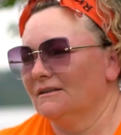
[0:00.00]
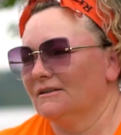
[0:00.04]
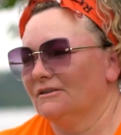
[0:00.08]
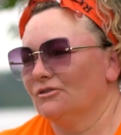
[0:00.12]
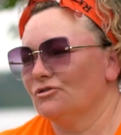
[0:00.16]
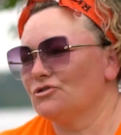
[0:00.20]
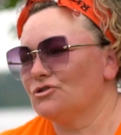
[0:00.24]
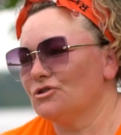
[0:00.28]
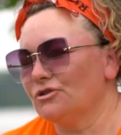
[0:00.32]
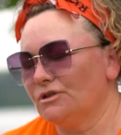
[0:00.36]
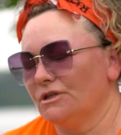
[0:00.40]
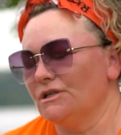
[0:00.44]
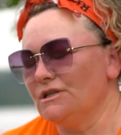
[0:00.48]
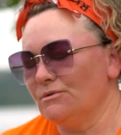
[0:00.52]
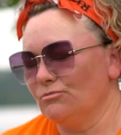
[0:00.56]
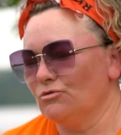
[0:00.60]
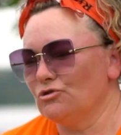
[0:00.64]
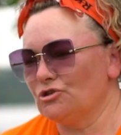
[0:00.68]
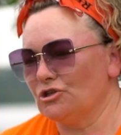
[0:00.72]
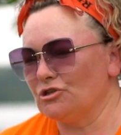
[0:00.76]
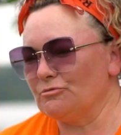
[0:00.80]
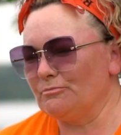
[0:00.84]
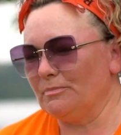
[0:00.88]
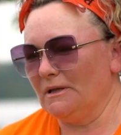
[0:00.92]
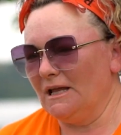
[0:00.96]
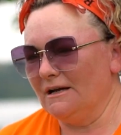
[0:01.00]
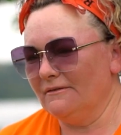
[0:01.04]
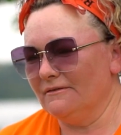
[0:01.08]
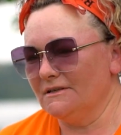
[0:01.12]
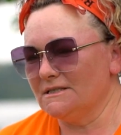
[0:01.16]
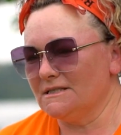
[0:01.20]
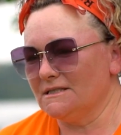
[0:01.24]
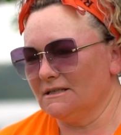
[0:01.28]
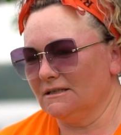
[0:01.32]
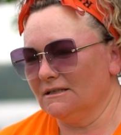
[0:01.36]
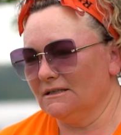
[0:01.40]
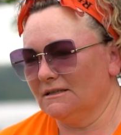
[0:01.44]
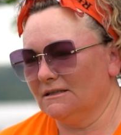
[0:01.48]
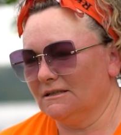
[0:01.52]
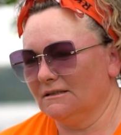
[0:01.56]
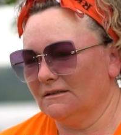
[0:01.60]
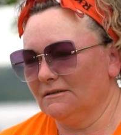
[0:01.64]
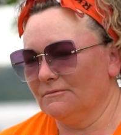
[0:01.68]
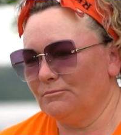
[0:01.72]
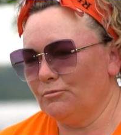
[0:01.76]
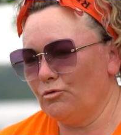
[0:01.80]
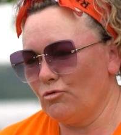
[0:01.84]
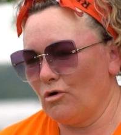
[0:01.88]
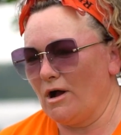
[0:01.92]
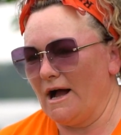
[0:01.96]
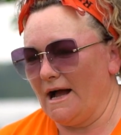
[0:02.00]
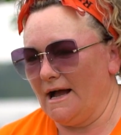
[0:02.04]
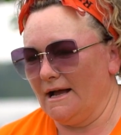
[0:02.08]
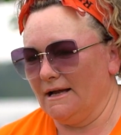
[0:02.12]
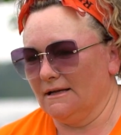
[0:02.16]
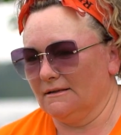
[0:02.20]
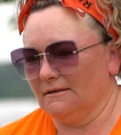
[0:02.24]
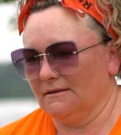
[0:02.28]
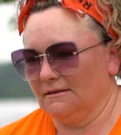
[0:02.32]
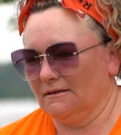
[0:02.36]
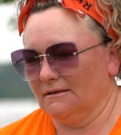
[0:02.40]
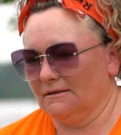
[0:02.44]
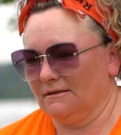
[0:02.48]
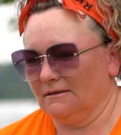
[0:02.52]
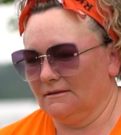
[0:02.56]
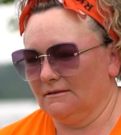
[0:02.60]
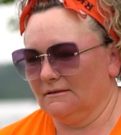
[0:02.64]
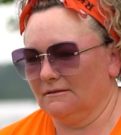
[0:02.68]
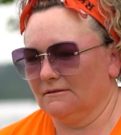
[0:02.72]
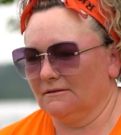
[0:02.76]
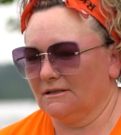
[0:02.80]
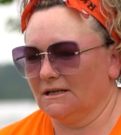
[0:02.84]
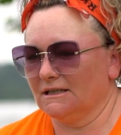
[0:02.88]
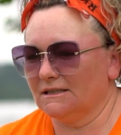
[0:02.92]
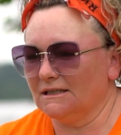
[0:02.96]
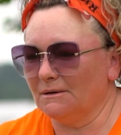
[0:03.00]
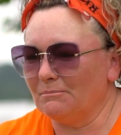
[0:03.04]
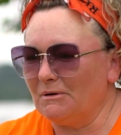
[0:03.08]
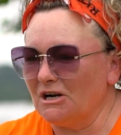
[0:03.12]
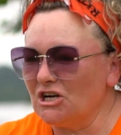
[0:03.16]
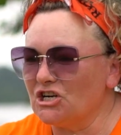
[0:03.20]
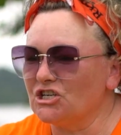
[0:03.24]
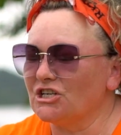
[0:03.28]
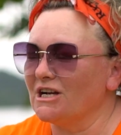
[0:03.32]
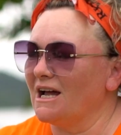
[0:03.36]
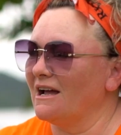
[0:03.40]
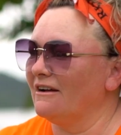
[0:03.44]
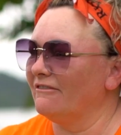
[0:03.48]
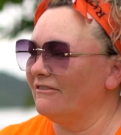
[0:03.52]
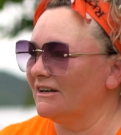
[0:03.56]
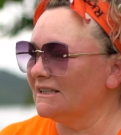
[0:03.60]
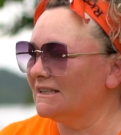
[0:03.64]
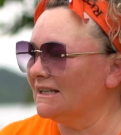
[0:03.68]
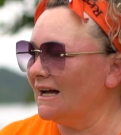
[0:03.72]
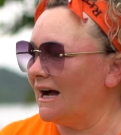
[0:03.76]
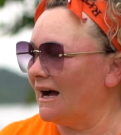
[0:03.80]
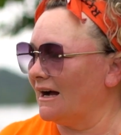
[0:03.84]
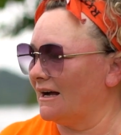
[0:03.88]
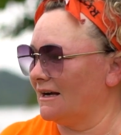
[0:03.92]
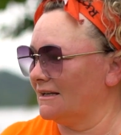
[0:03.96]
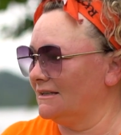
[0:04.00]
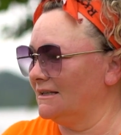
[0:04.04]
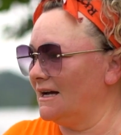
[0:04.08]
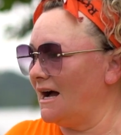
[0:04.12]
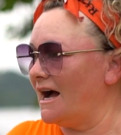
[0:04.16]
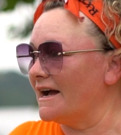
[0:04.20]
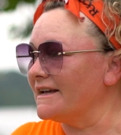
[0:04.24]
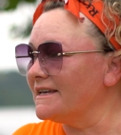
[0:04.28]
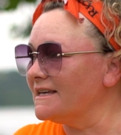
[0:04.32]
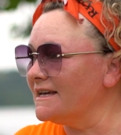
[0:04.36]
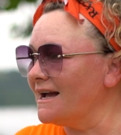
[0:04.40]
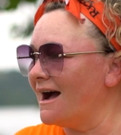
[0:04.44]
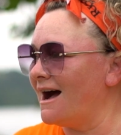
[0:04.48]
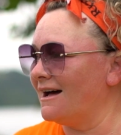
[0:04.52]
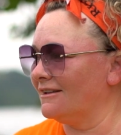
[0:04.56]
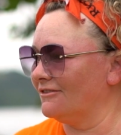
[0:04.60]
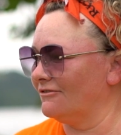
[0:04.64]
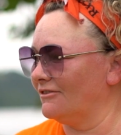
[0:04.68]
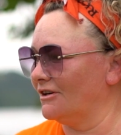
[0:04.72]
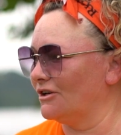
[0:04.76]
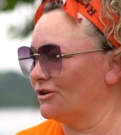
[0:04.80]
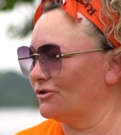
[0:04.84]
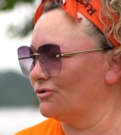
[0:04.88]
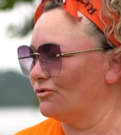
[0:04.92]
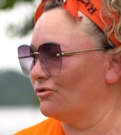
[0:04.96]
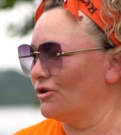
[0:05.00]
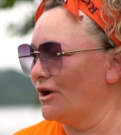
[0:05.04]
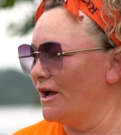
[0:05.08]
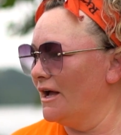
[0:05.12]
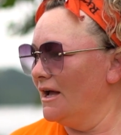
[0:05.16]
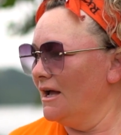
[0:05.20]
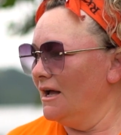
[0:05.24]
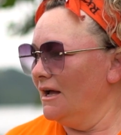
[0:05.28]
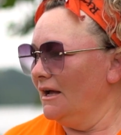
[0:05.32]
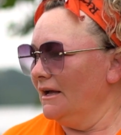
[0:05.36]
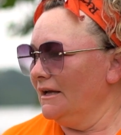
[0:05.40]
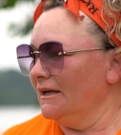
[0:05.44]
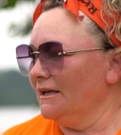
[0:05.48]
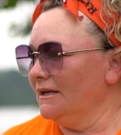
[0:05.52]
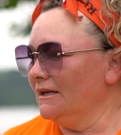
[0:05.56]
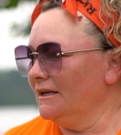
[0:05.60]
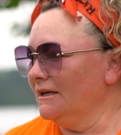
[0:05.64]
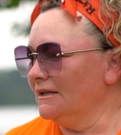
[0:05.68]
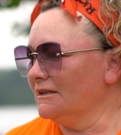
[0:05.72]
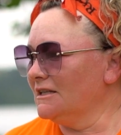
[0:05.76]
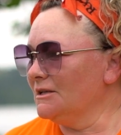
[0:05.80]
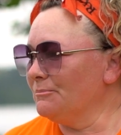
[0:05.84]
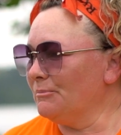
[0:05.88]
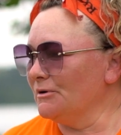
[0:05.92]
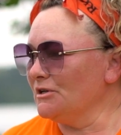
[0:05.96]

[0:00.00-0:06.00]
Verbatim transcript: То, что ты не можешь плавать, это пугает. Это когда большая вода, когда океан вокруг. И ты